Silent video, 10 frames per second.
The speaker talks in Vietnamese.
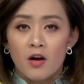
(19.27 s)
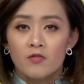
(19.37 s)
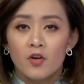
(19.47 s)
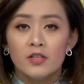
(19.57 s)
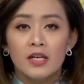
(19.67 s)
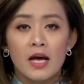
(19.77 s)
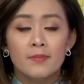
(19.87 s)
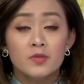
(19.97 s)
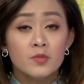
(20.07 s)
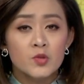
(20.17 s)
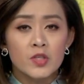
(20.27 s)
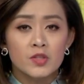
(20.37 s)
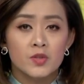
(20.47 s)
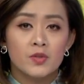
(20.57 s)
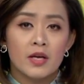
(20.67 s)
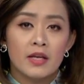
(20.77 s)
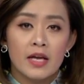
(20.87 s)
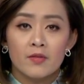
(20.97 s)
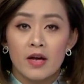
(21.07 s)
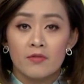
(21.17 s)
vốn đã làm rung chuyển thủ đô
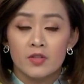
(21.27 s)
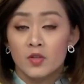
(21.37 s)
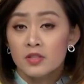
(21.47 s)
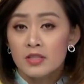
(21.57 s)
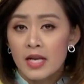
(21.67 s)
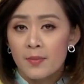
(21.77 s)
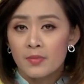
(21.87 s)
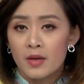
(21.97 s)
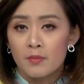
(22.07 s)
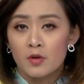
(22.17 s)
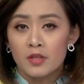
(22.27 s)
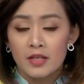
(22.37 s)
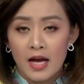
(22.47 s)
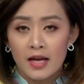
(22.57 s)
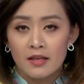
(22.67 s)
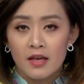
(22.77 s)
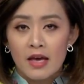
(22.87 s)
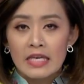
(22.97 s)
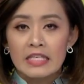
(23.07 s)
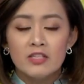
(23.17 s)
Ankara vào tối thứ Năm ngày 1 tháng 2,
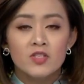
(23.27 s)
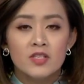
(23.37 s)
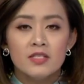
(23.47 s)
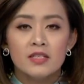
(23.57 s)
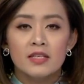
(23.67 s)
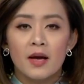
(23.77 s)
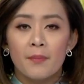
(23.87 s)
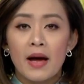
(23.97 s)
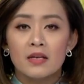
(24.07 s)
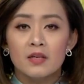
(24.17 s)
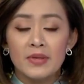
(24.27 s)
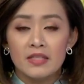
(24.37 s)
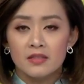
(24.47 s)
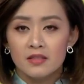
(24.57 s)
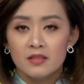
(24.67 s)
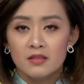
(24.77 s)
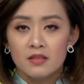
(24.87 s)
khiến cho ít nhất là 3 người bị thương tích.